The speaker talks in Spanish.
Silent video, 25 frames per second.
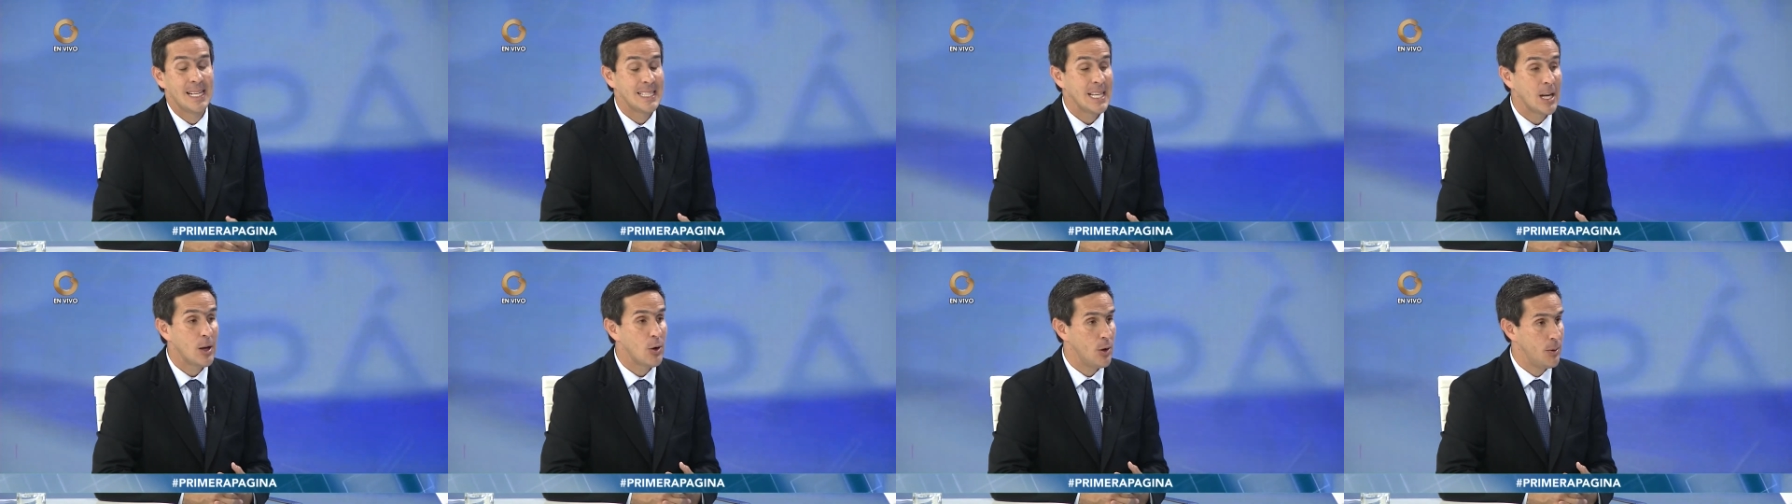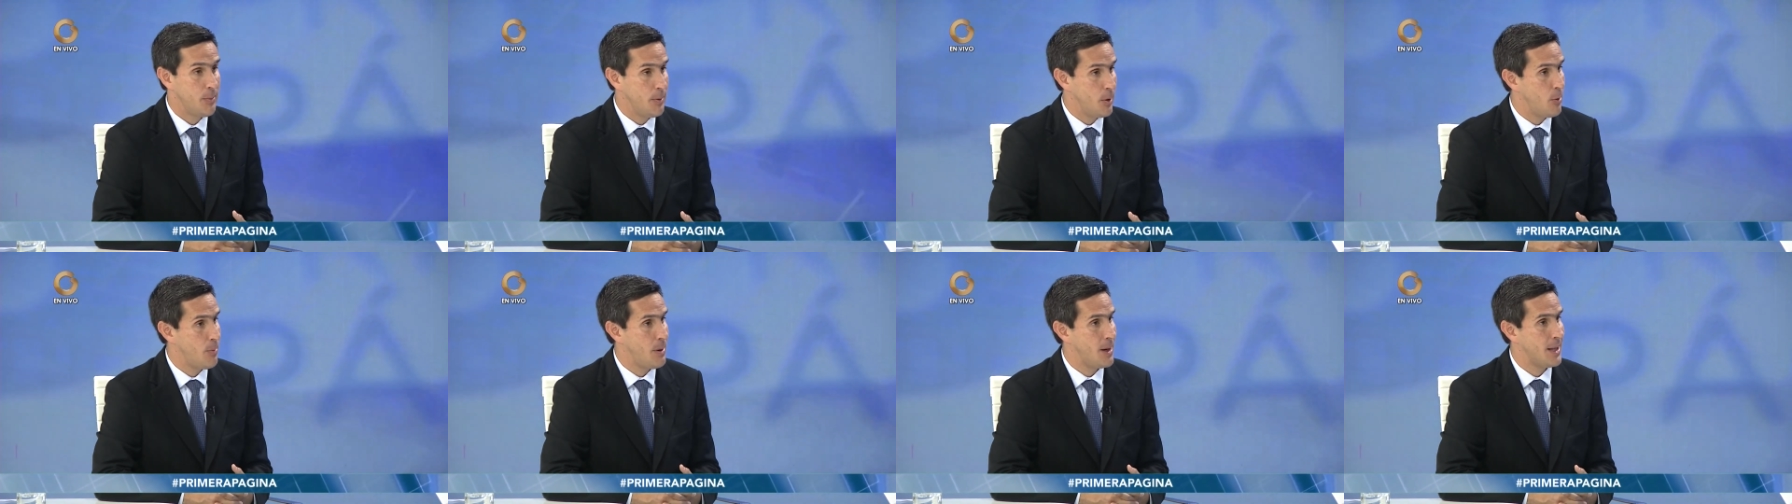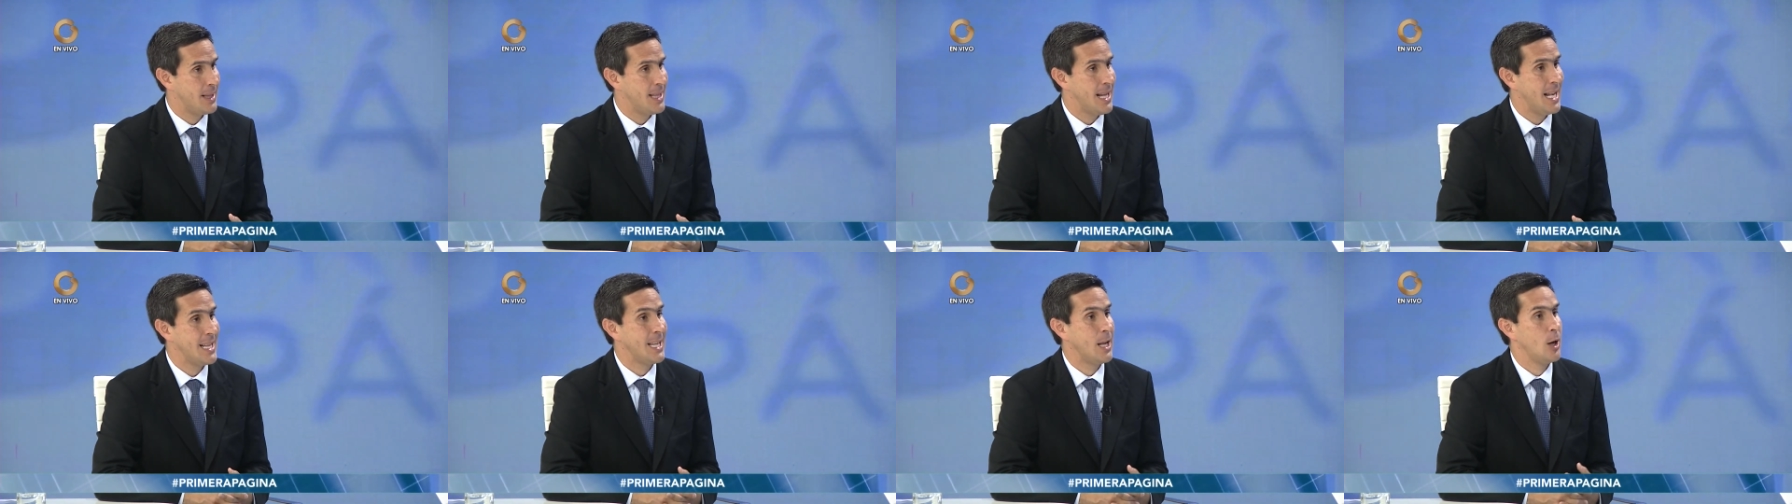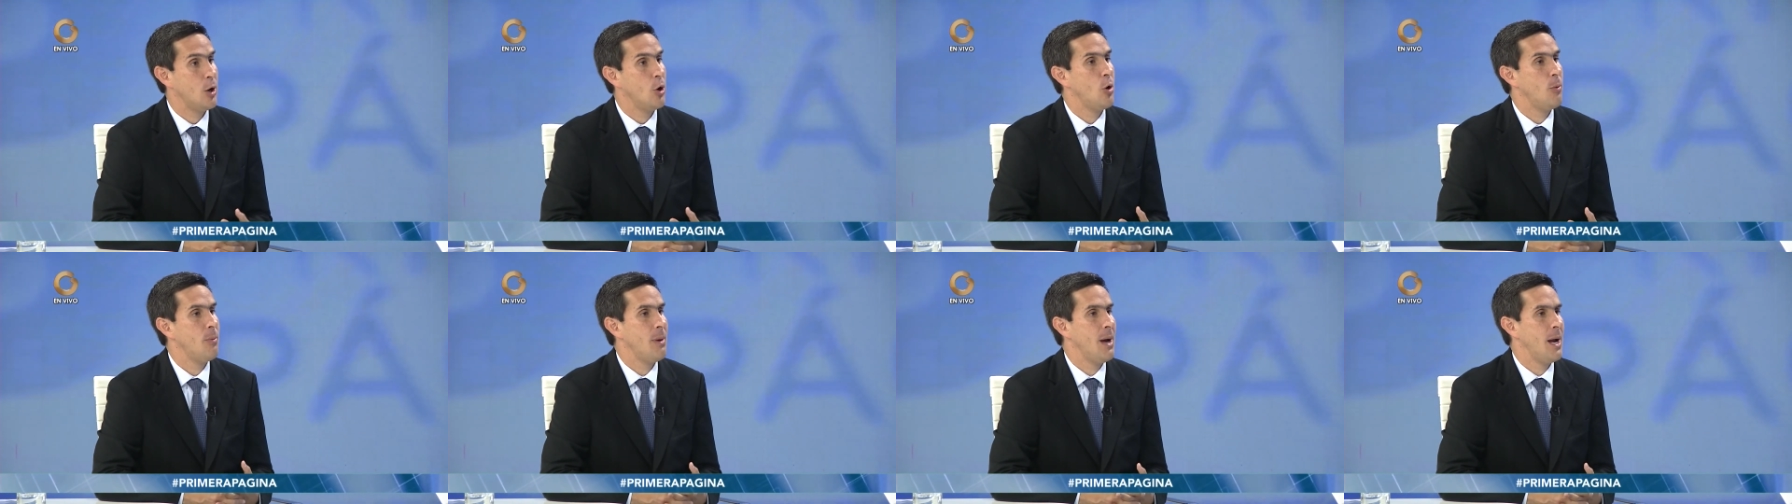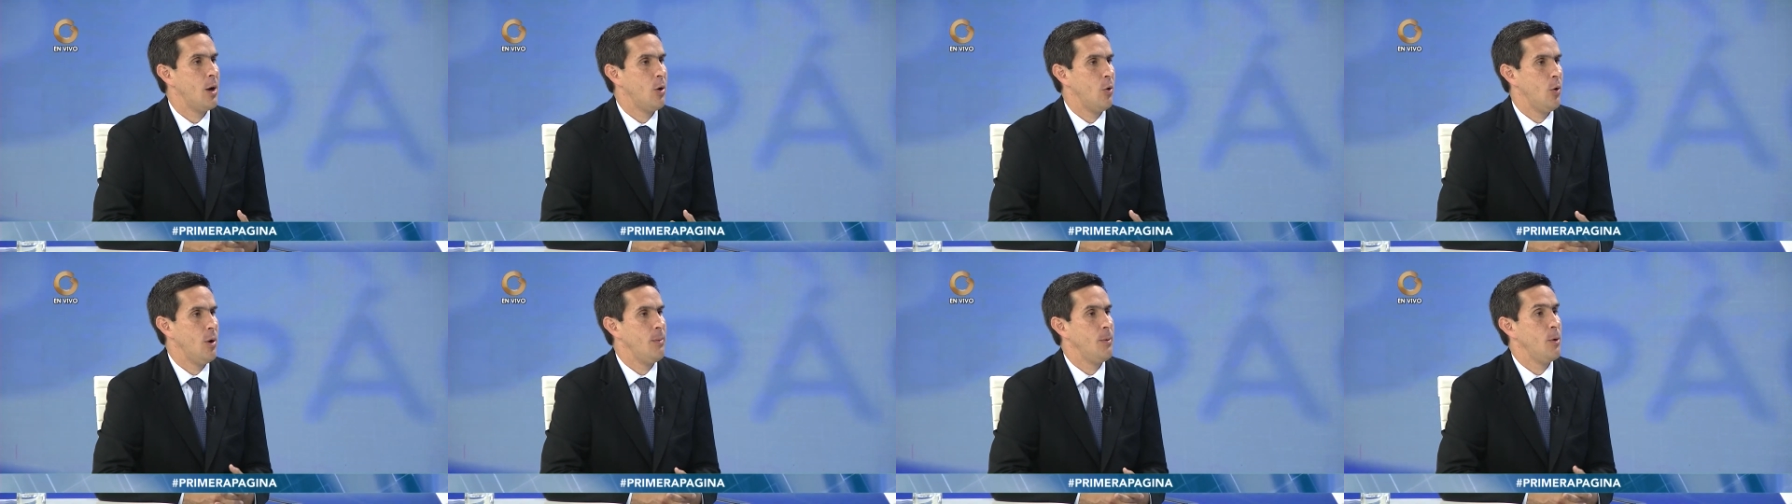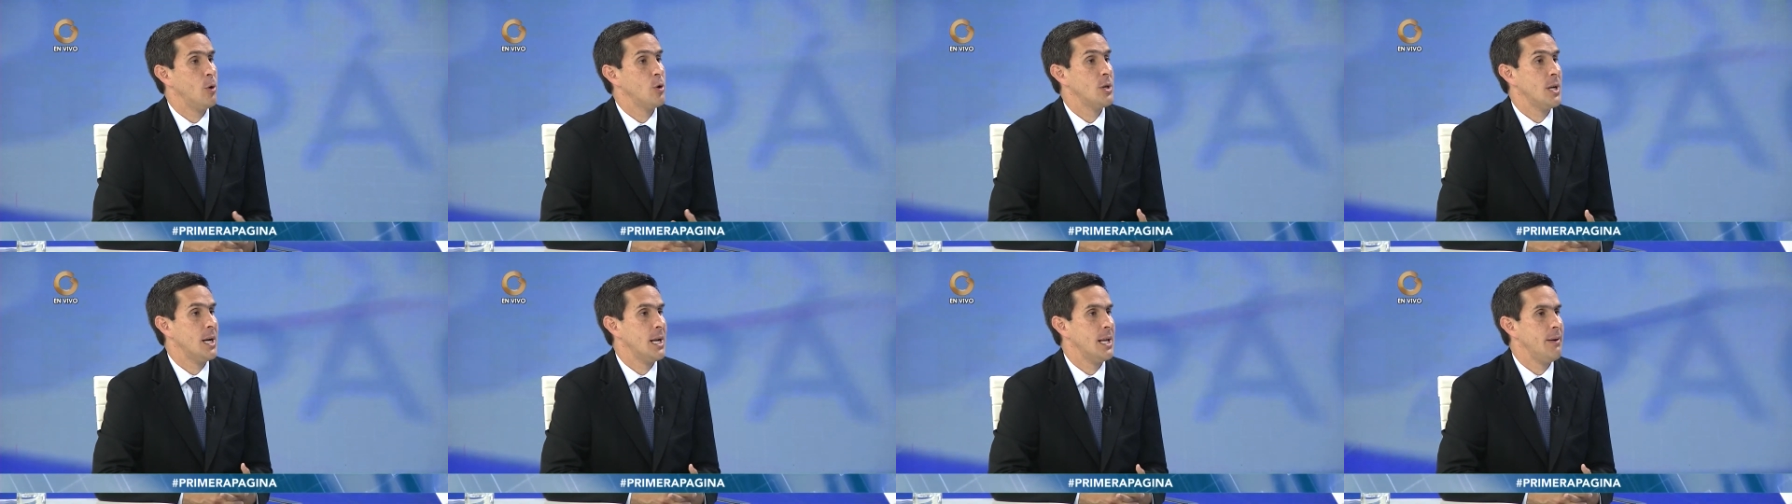terraza de parte alta, Lomas
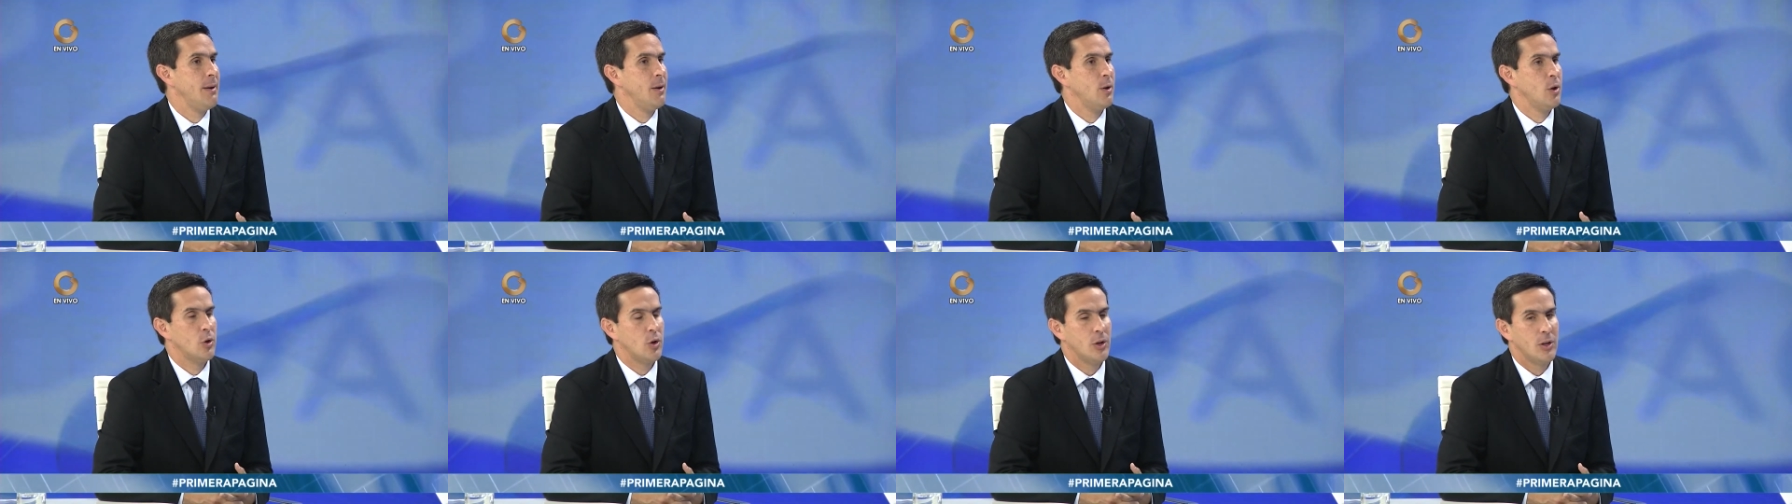de Charallarito,